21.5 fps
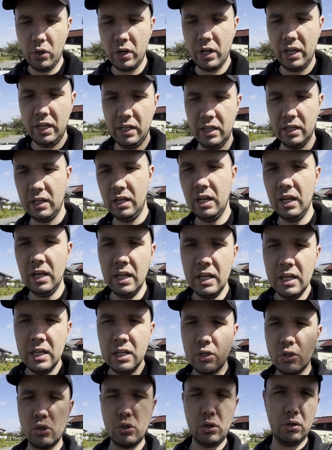porém,
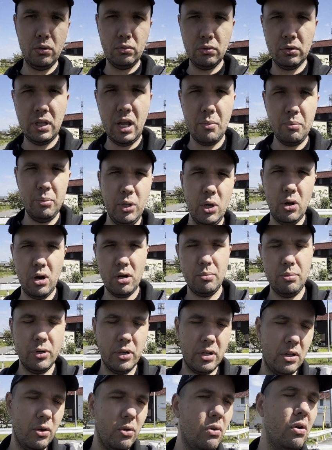só não tá pior
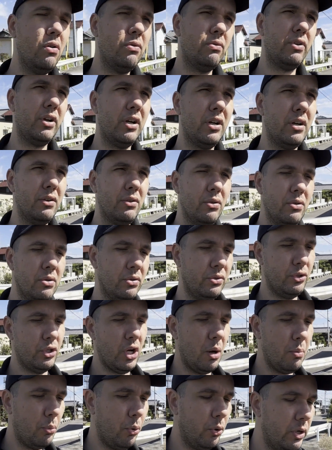porque o governo
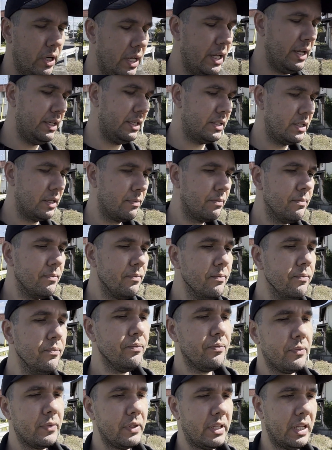japonês
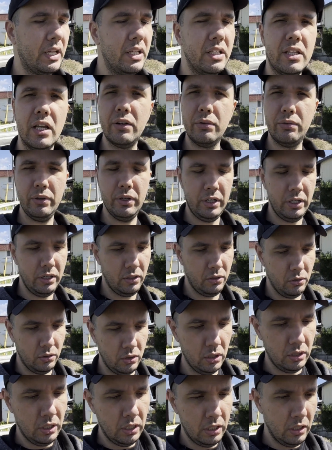tem
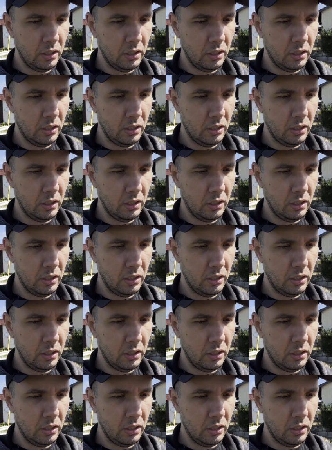interferido,